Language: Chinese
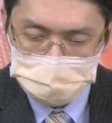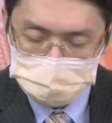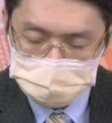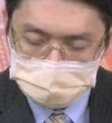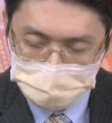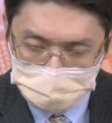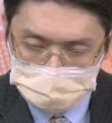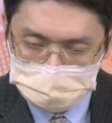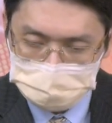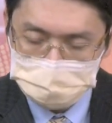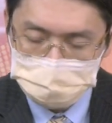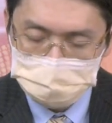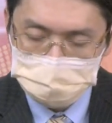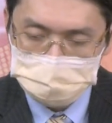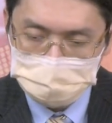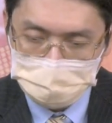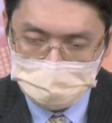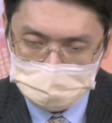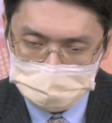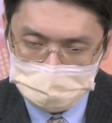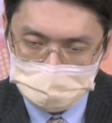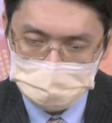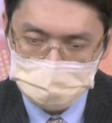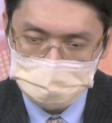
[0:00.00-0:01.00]
转进
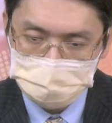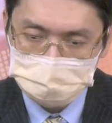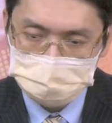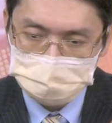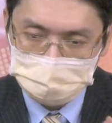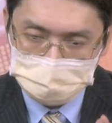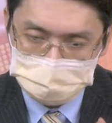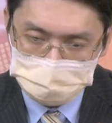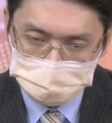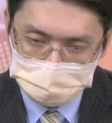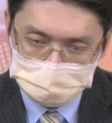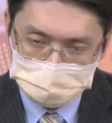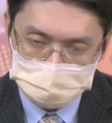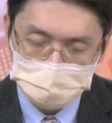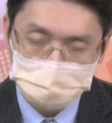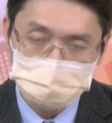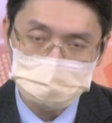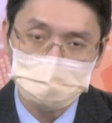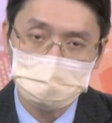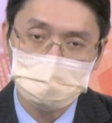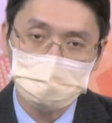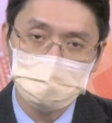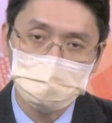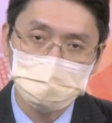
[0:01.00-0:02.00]
下一档，如果再赚三
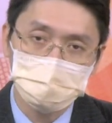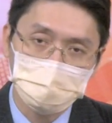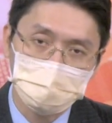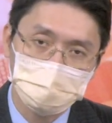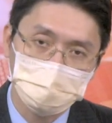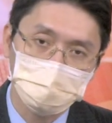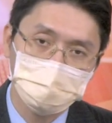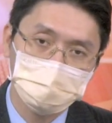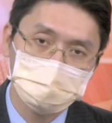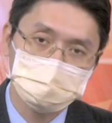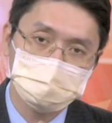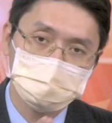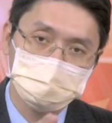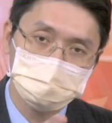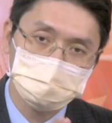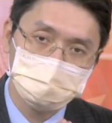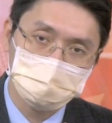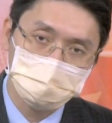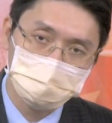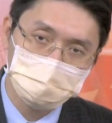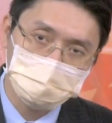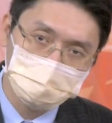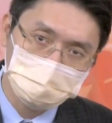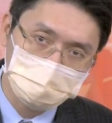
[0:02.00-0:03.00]
成，一百万先
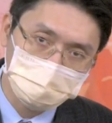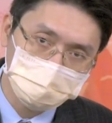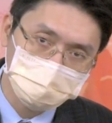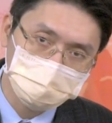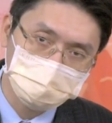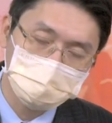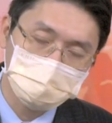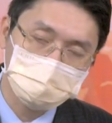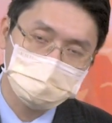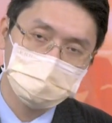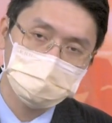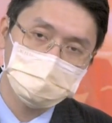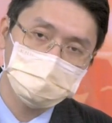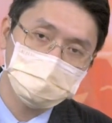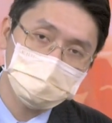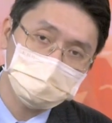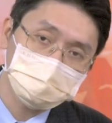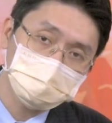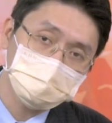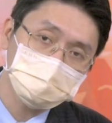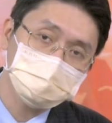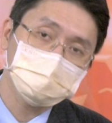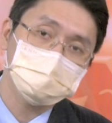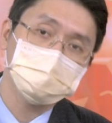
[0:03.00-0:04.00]
乘一点五，再乘一
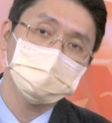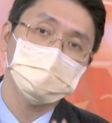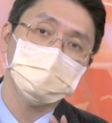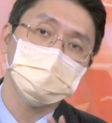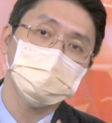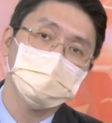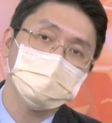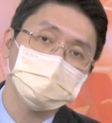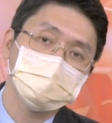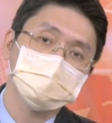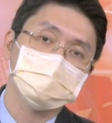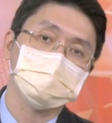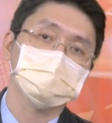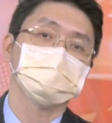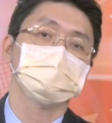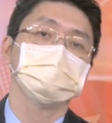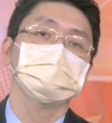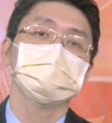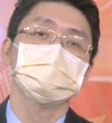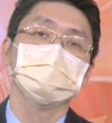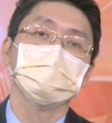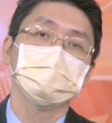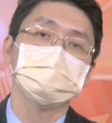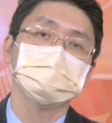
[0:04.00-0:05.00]
点三，就变一百九十
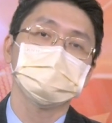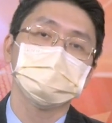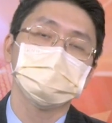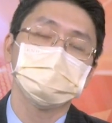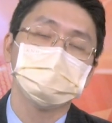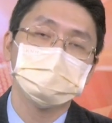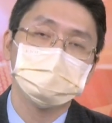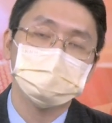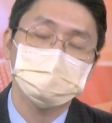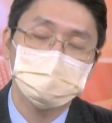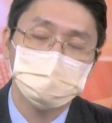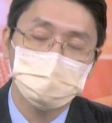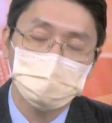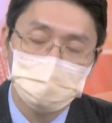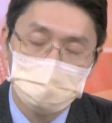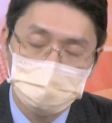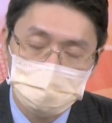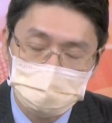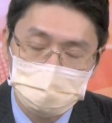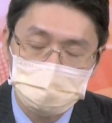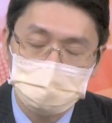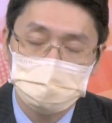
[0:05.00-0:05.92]
五万，几乎是一倍啊！